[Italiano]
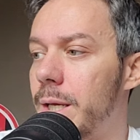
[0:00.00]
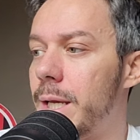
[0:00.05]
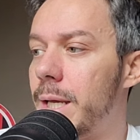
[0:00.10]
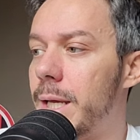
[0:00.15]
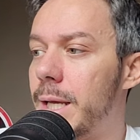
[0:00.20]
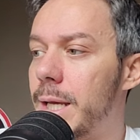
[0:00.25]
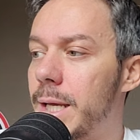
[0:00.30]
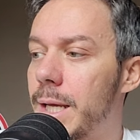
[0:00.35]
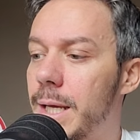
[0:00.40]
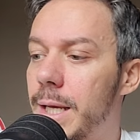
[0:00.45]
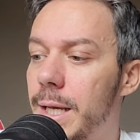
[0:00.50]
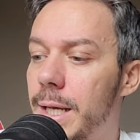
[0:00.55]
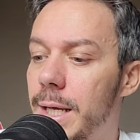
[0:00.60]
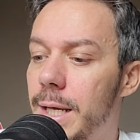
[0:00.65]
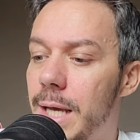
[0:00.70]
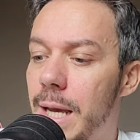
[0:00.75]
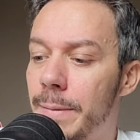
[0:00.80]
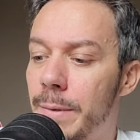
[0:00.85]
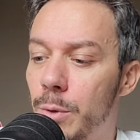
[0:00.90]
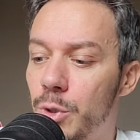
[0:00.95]

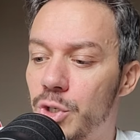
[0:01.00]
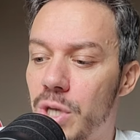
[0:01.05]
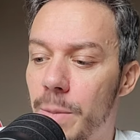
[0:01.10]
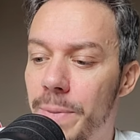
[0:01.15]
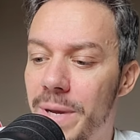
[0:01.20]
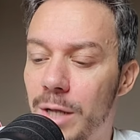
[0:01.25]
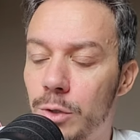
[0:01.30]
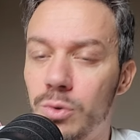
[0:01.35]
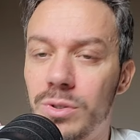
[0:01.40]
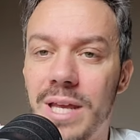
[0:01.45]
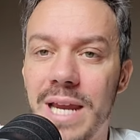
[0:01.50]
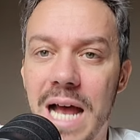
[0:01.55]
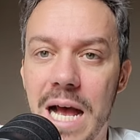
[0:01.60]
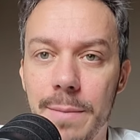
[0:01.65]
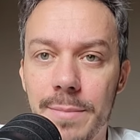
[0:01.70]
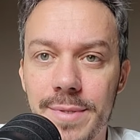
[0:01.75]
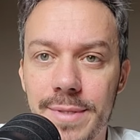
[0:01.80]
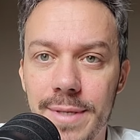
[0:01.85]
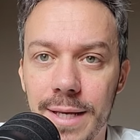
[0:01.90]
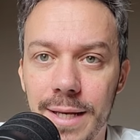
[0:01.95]
e abbiamo già parlato di
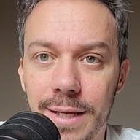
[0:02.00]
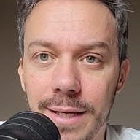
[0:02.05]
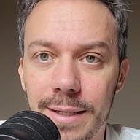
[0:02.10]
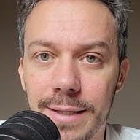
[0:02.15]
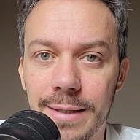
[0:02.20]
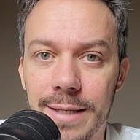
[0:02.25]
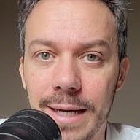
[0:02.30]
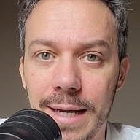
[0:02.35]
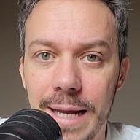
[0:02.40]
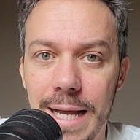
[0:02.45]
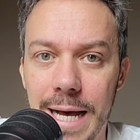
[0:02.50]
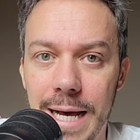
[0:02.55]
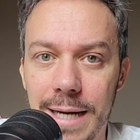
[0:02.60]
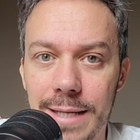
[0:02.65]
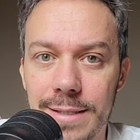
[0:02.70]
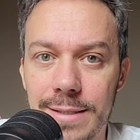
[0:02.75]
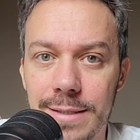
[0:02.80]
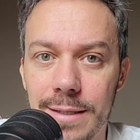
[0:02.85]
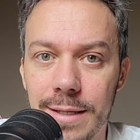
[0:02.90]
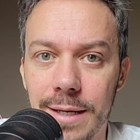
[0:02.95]
Ramsdale
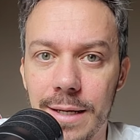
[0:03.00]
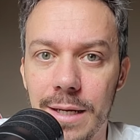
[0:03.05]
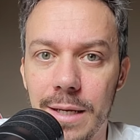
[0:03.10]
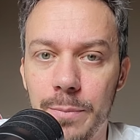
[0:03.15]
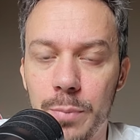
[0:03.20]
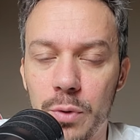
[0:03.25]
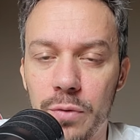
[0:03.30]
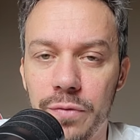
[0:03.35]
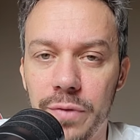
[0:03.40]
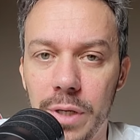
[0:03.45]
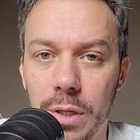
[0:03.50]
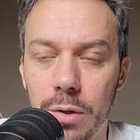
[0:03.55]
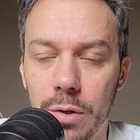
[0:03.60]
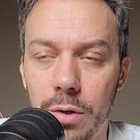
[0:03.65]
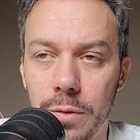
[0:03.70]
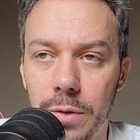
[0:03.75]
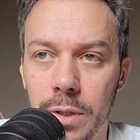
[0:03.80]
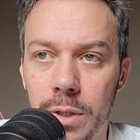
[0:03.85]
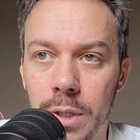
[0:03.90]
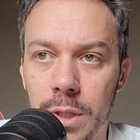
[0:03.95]
dell'Arsenal,
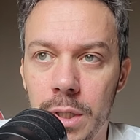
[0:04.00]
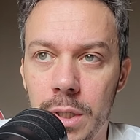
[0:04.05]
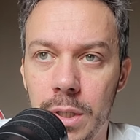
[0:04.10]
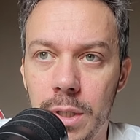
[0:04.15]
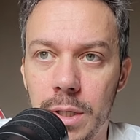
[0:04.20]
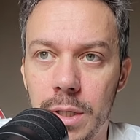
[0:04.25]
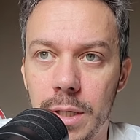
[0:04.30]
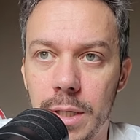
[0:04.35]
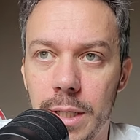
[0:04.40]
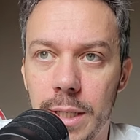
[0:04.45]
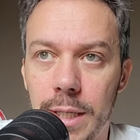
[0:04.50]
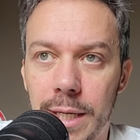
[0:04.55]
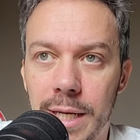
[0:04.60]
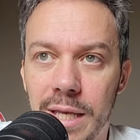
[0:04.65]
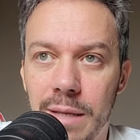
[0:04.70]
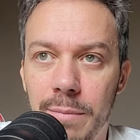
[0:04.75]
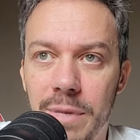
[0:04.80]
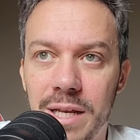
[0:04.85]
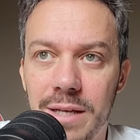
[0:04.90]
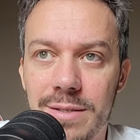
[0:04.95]
profilo eh,
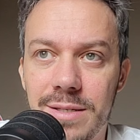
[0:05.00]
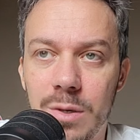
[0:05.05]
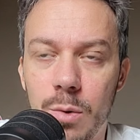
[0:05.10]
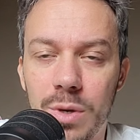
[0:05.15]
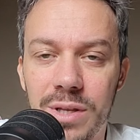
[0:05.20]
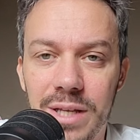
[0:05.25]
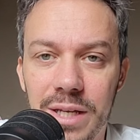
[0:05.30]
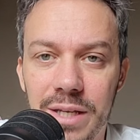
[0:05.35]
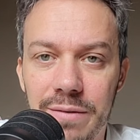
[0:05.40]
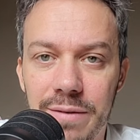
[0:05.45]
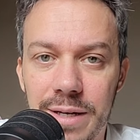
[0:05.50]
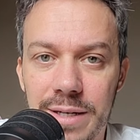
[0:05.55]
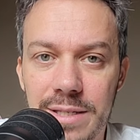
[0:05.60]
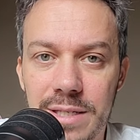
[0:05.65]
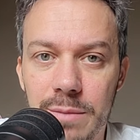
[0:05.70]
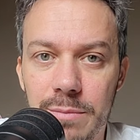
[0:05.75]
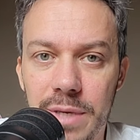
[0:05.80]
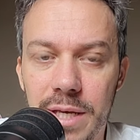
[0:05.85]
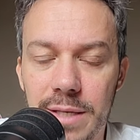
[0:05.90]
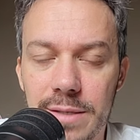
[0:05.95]
che il Milan segue da
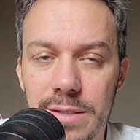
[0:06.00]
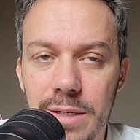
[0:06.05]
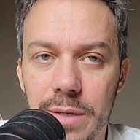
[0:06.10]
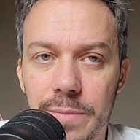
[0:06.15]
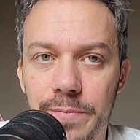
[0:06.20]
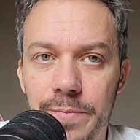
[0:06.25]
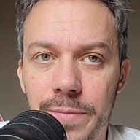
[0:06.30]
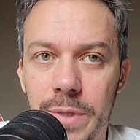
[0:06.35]
diversi mesi.